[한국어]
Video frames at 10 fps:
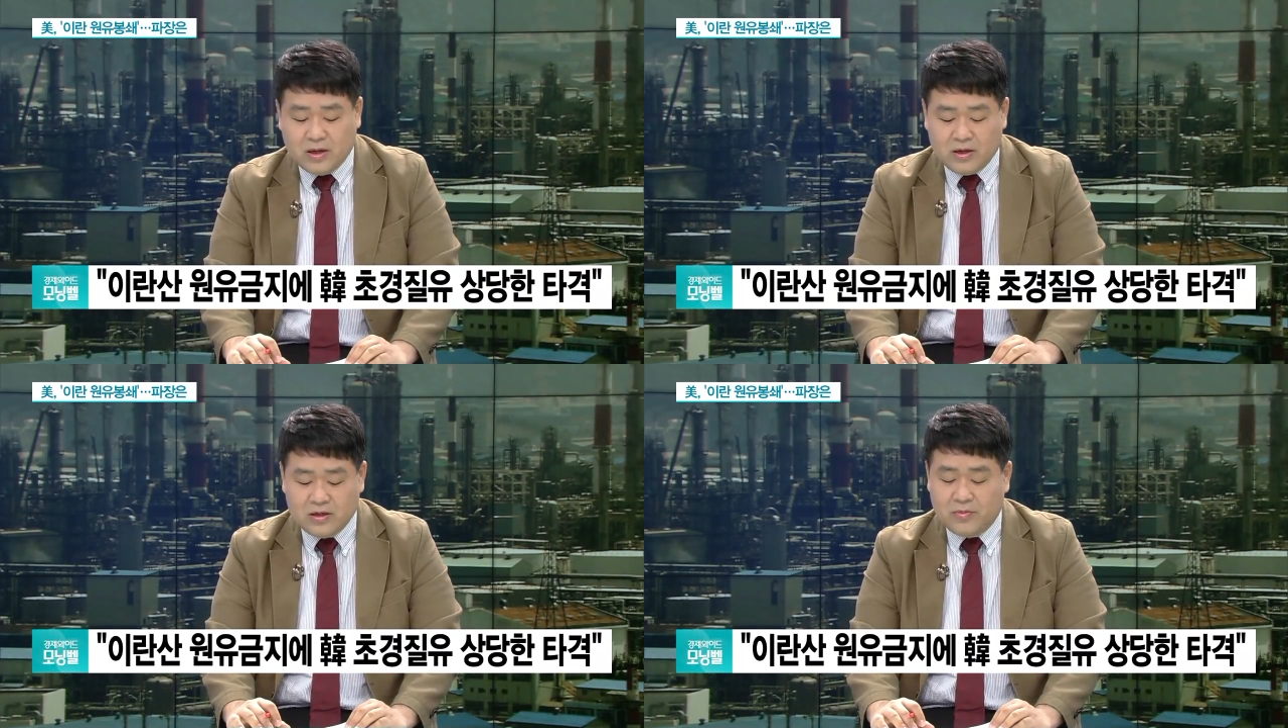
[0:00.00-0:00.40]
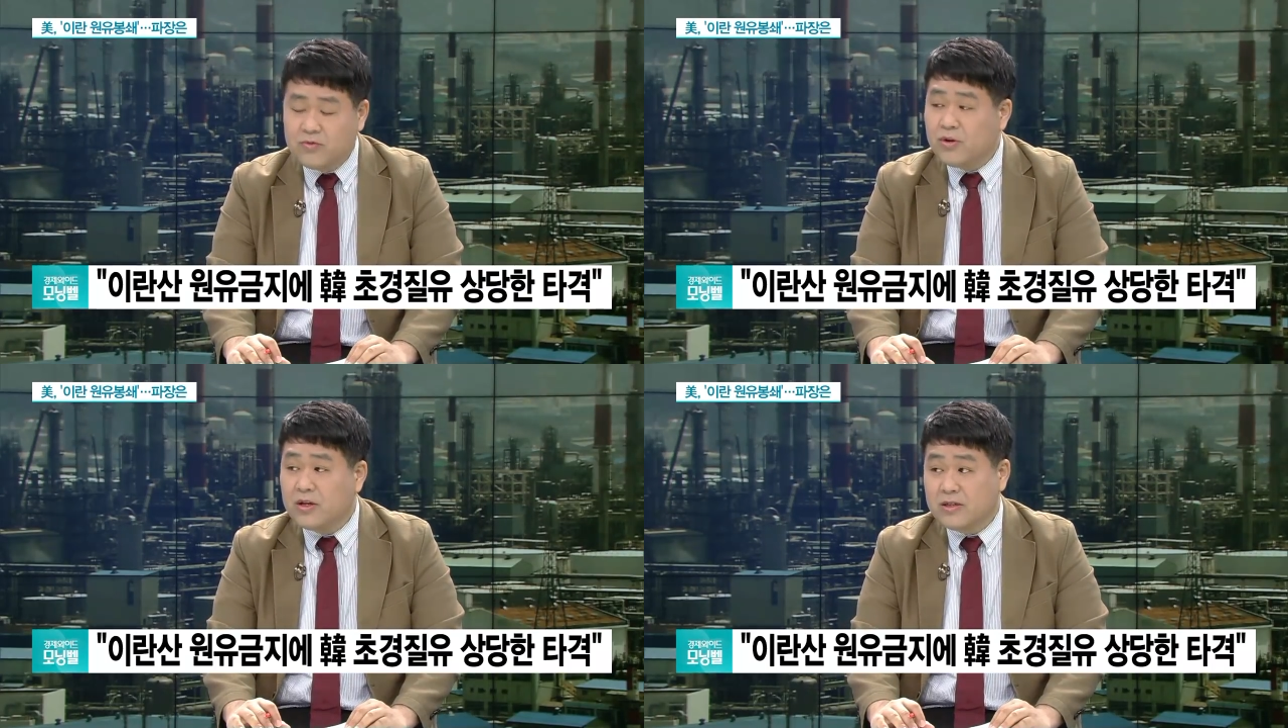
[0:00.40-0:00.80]
예.
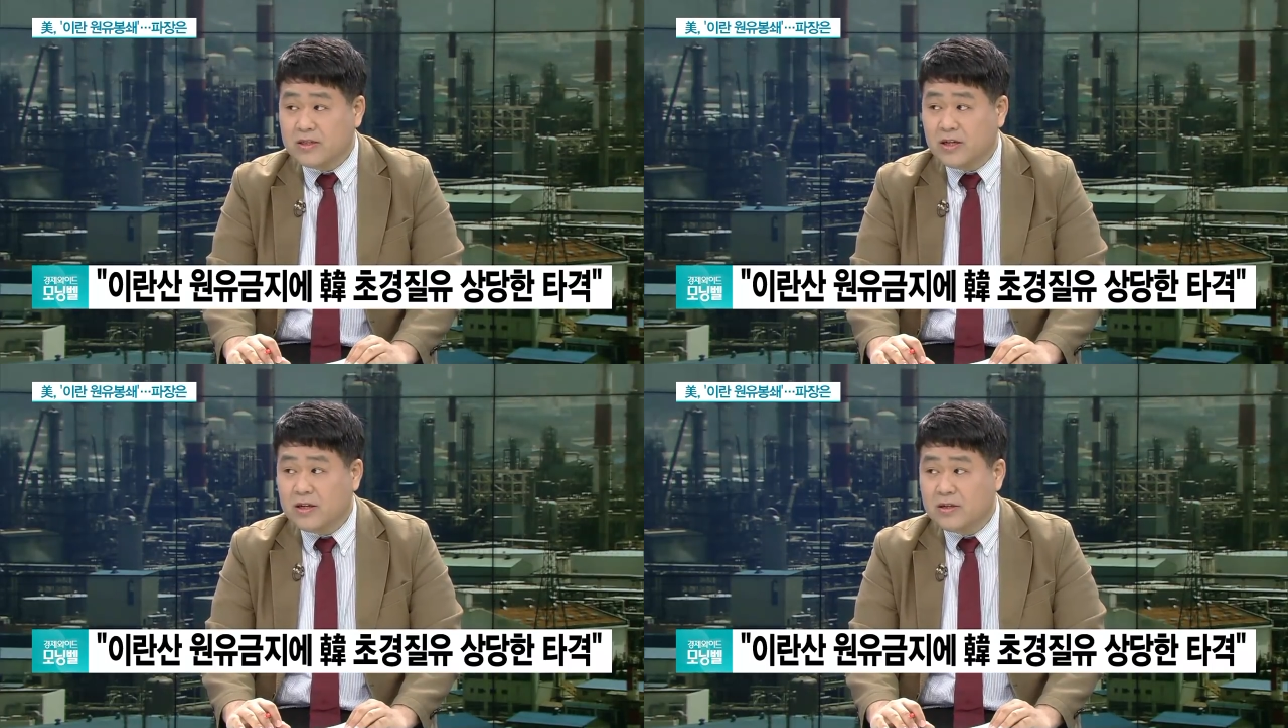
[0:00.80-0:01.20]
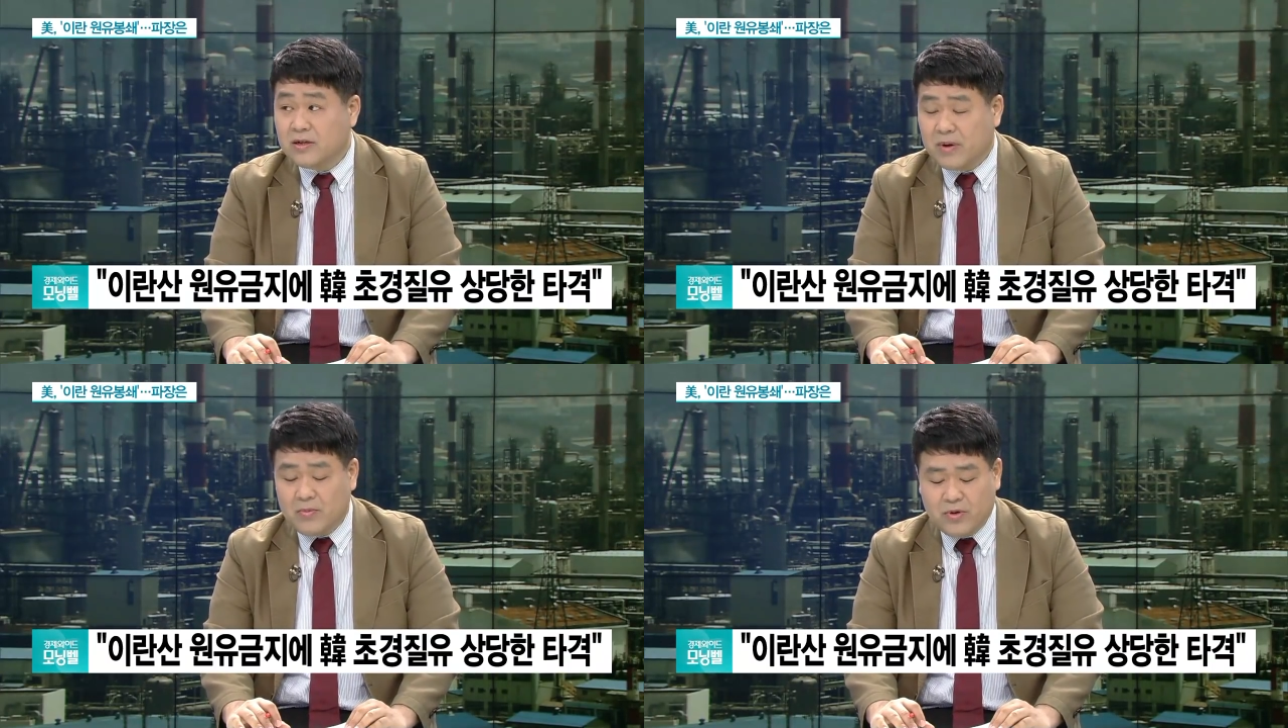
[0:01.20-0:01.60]
미국이 제재를
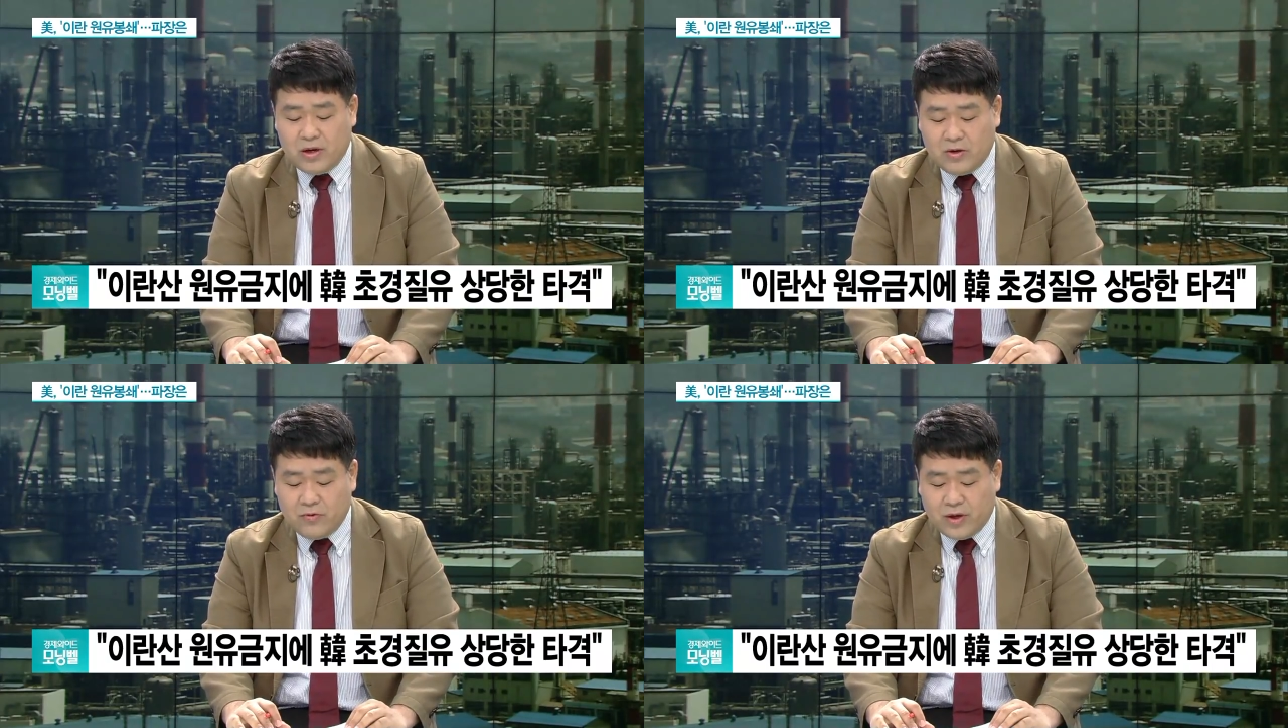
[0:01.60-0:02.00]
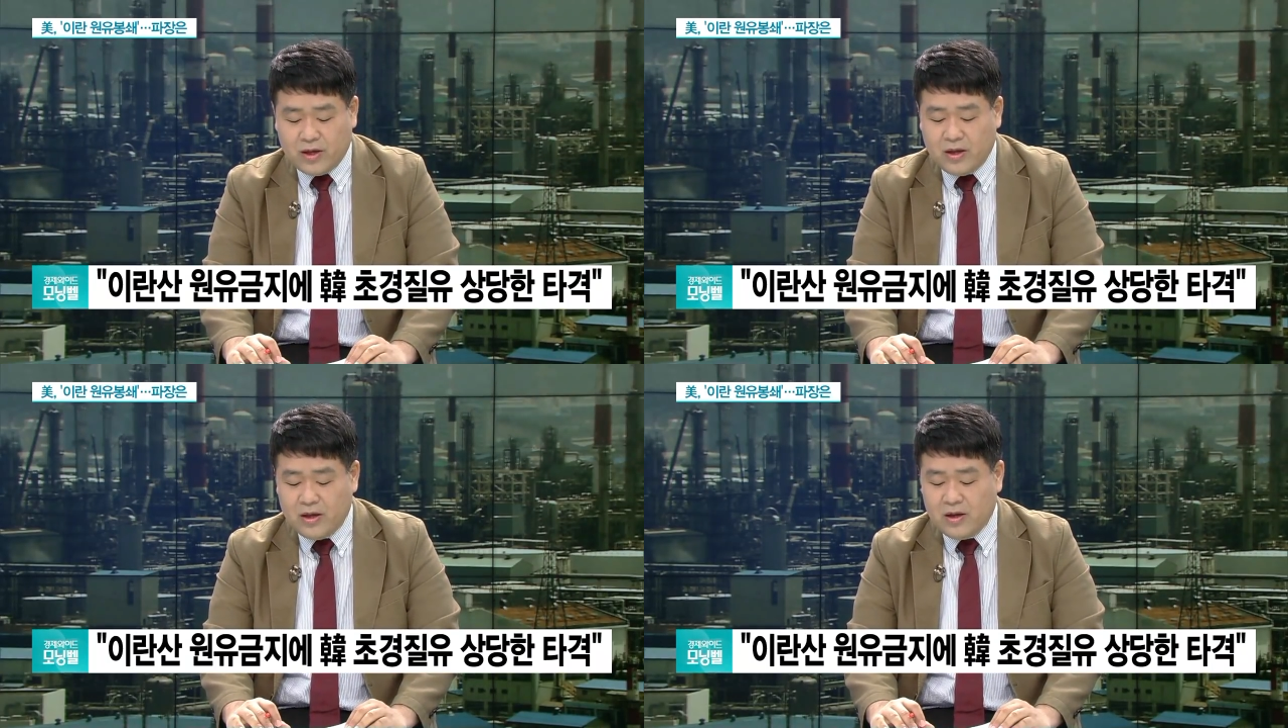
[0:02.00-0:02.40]
발표한
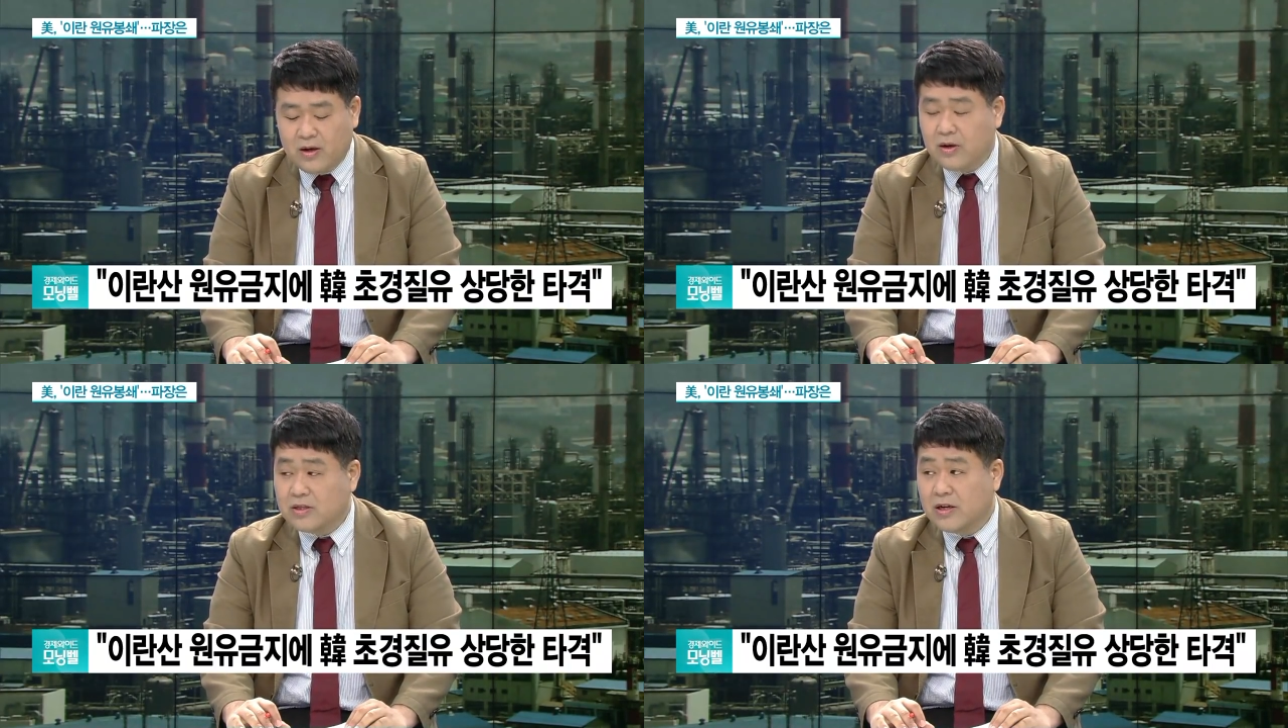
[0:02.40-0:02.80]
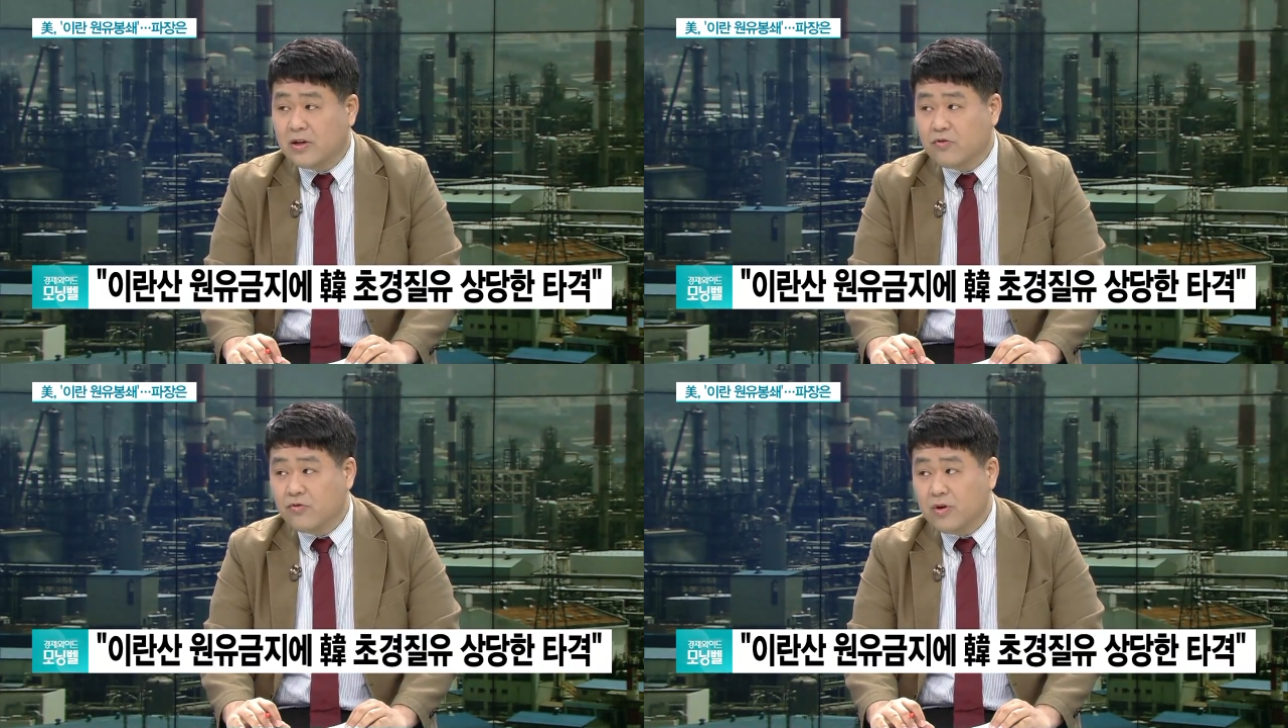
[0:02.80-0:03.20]
이후에 어,
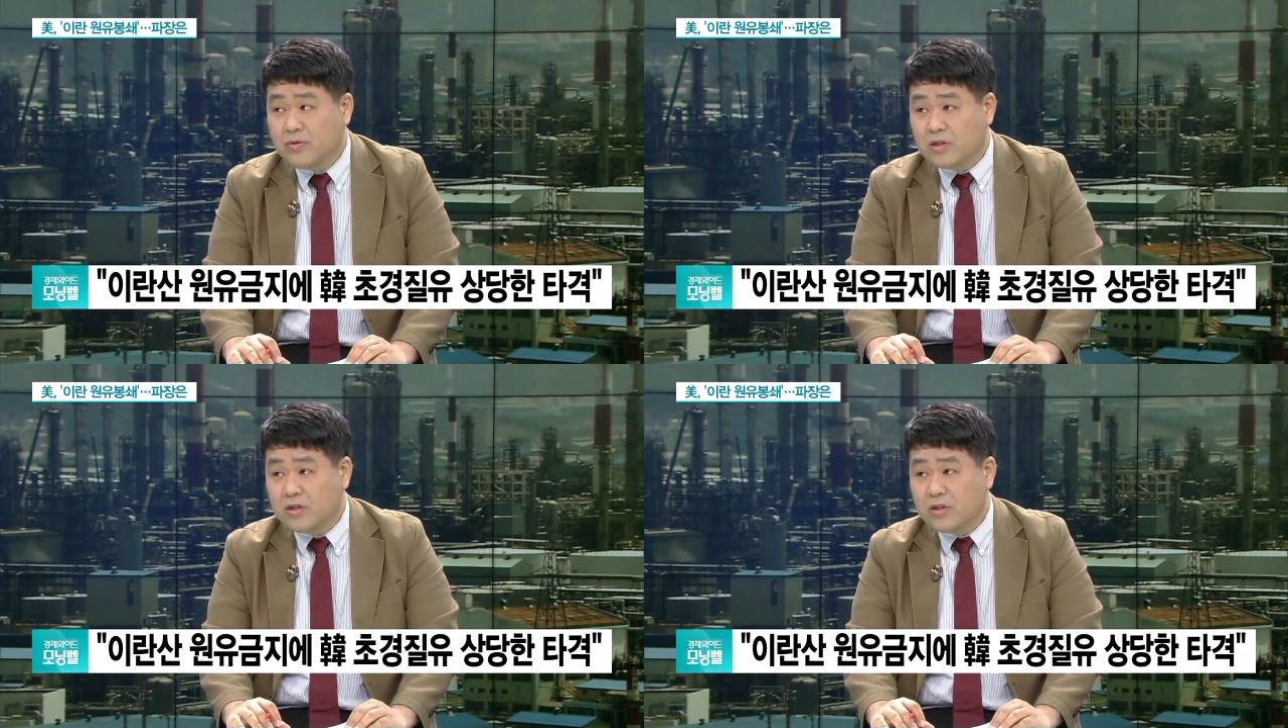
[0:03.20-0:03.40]
작년 9월부터